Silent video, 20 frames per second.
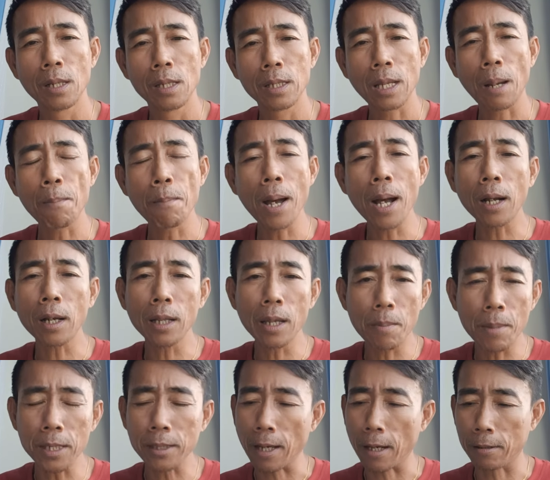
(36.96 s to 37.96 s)
ธรรมะก็เลย
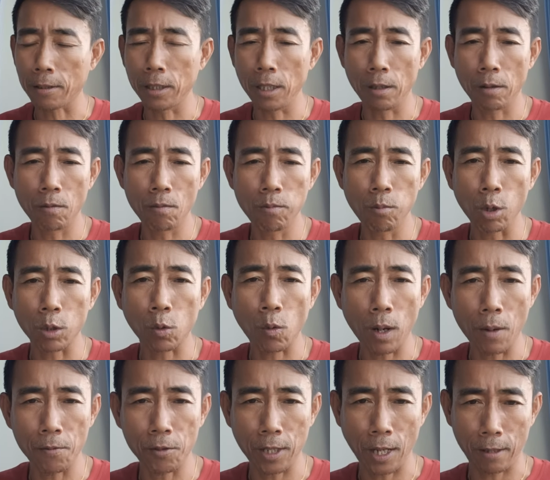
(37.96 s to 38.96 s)
ไม่ศักดิ์สิทธิ์หมดควา
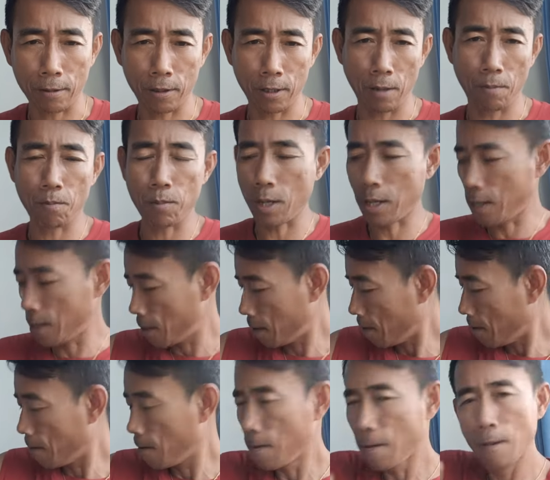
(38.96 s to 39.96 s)
มศักดิ์สิทธิ์
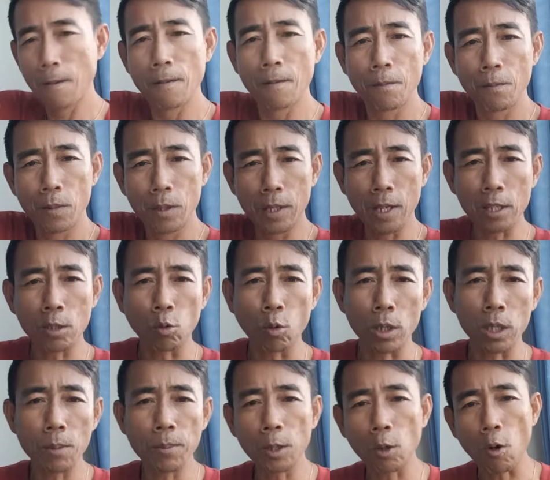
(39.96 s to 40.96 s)
ในส่วน
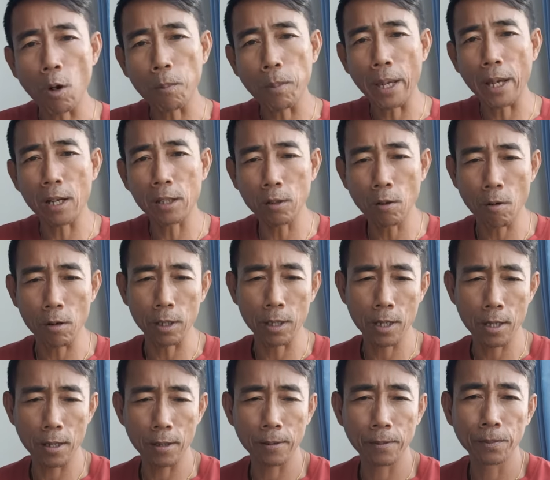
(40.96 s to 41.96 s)
ที่มันออกไปข้างนอกนะครับ